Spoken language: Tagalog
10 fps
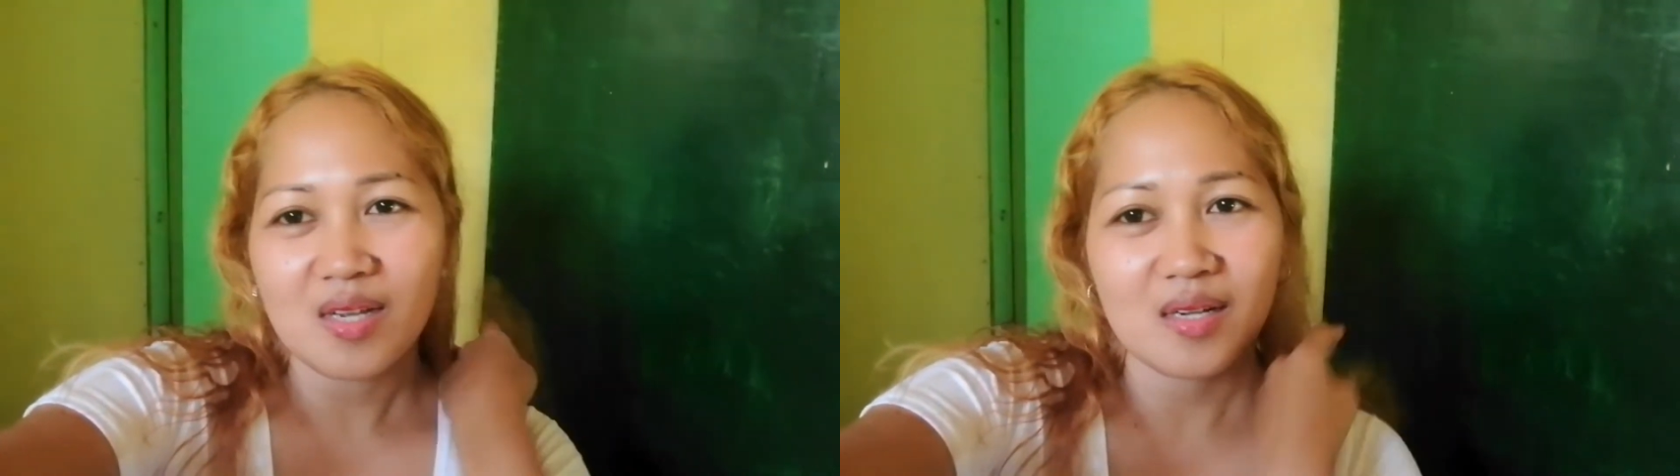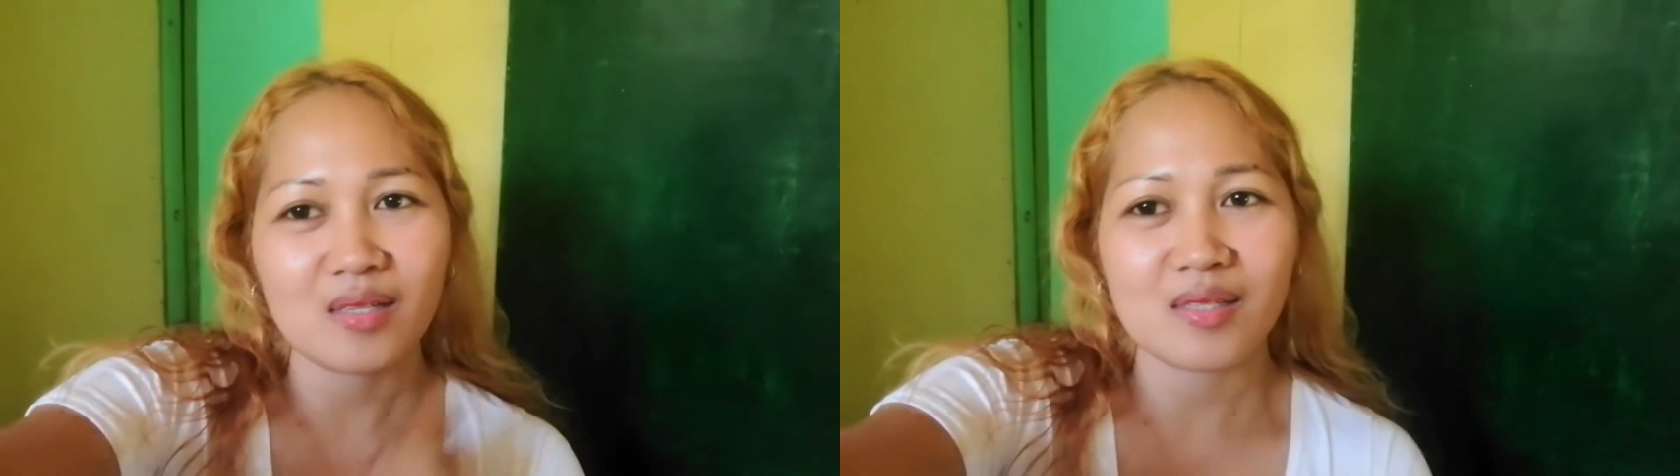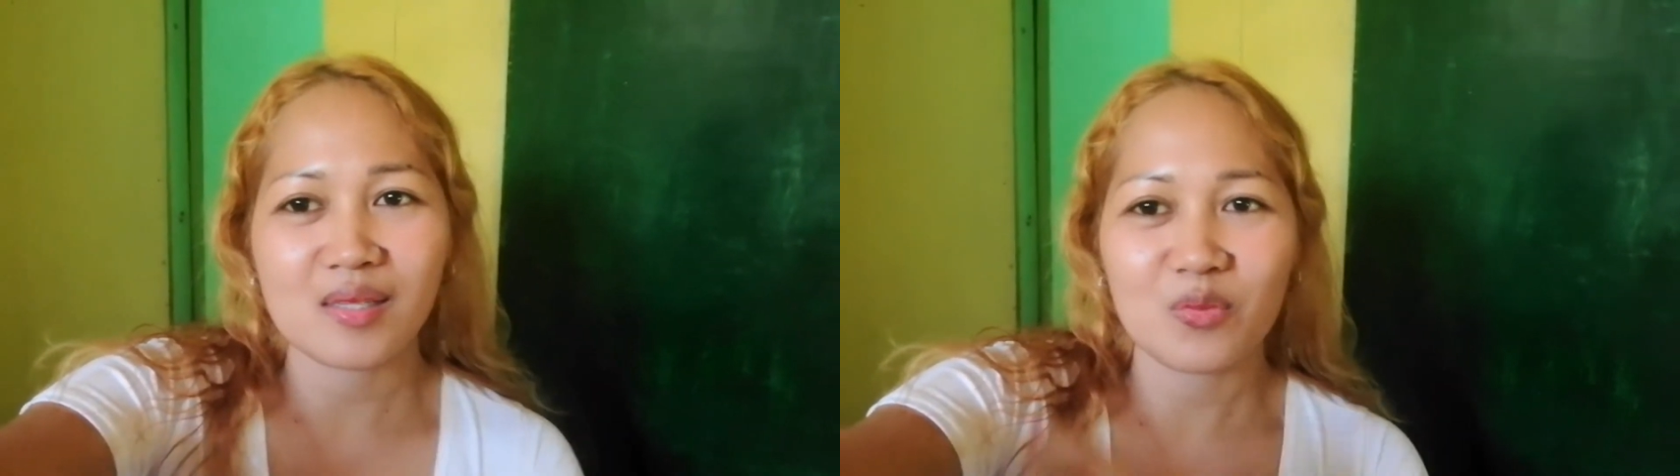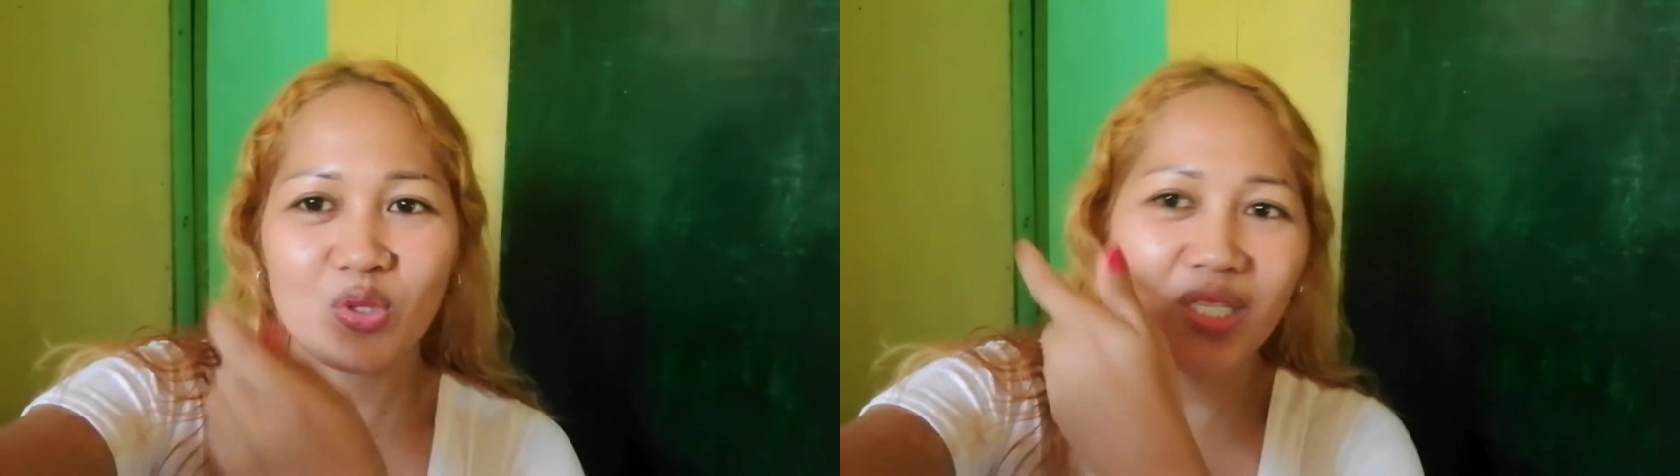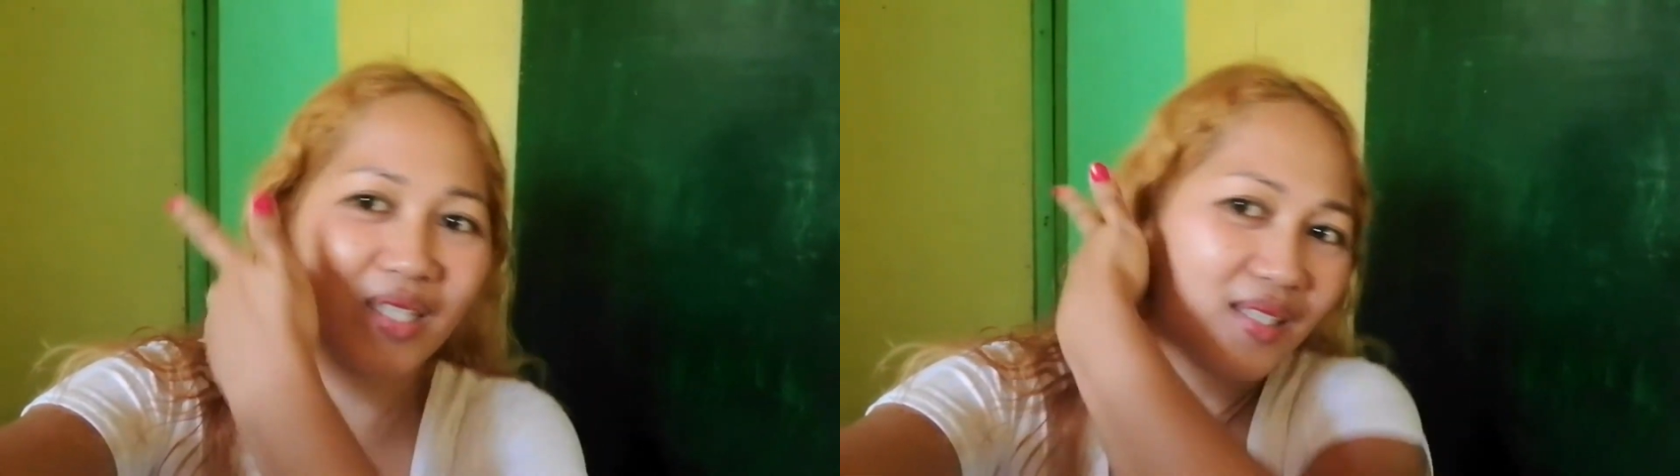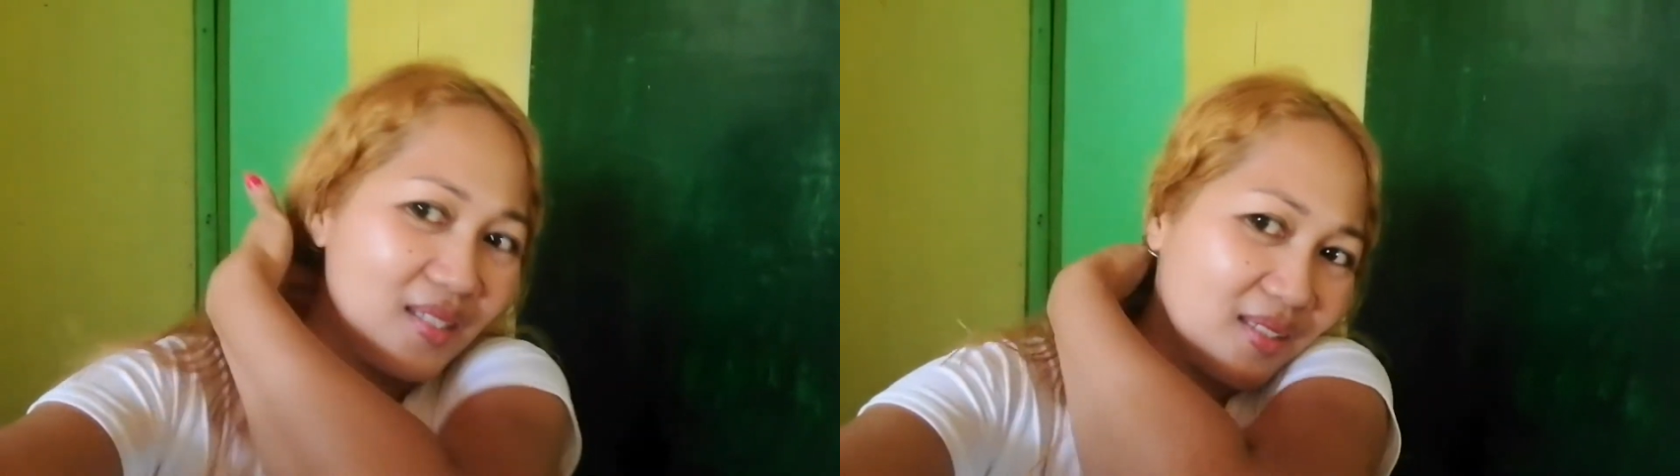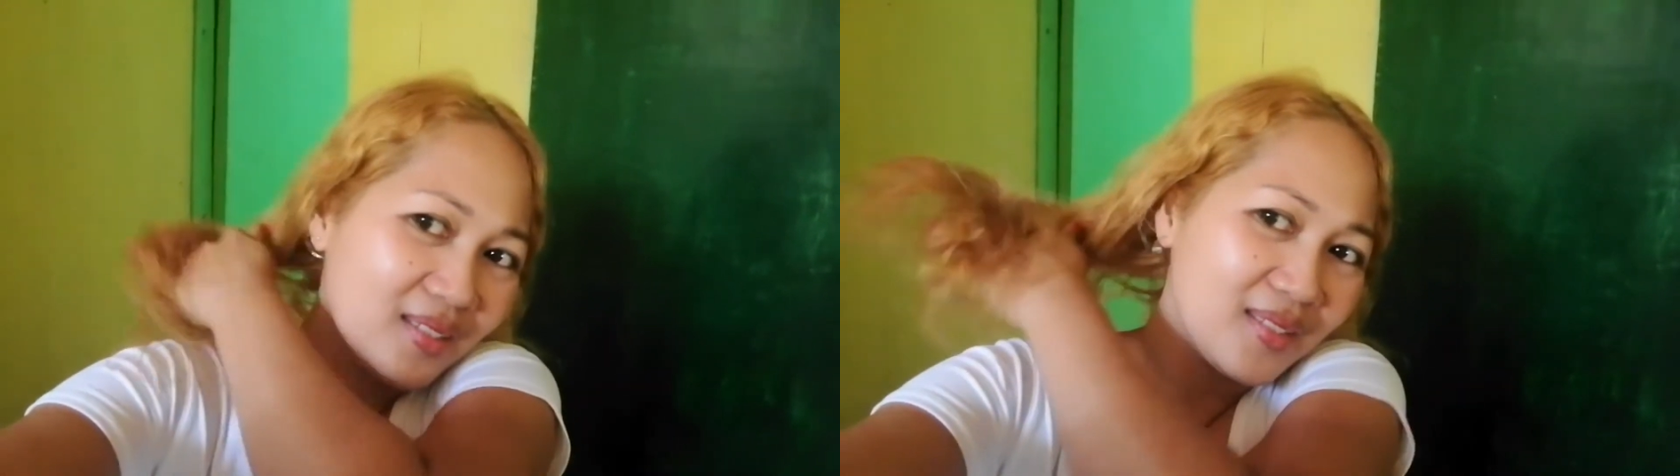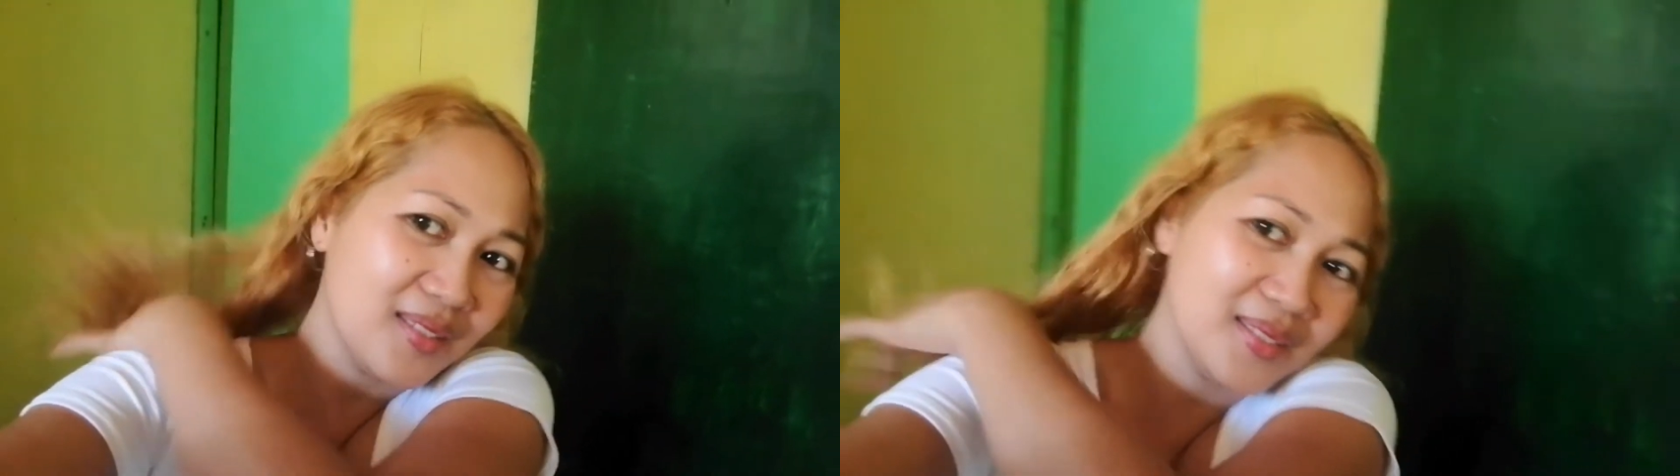hanggang sa muli ng
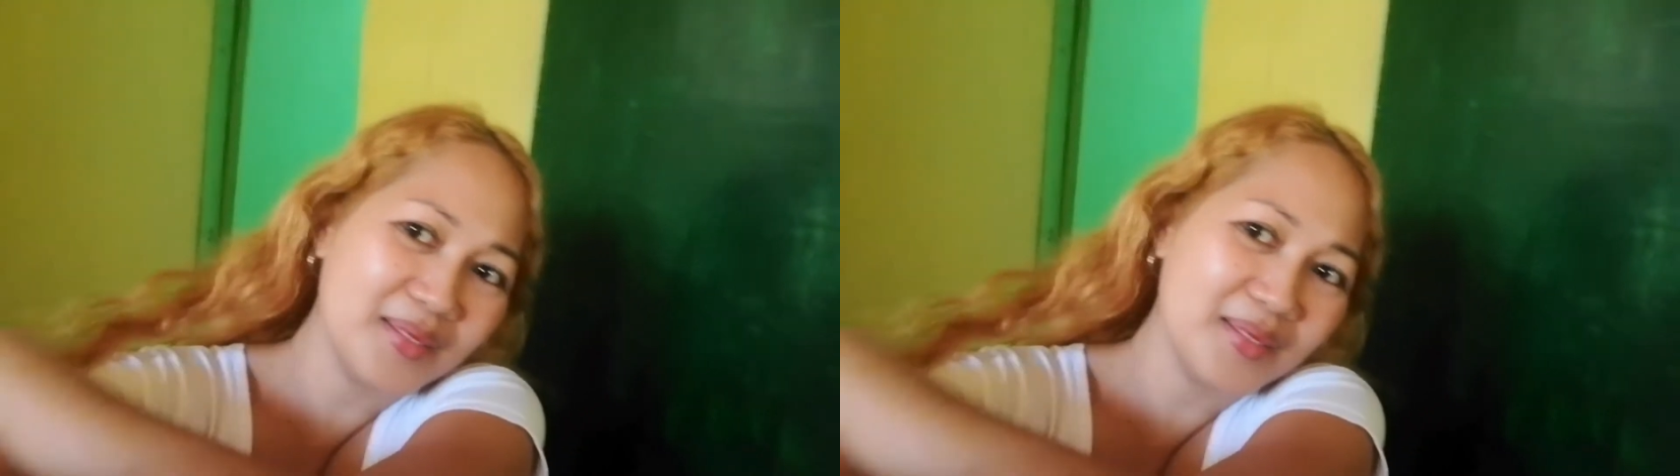aking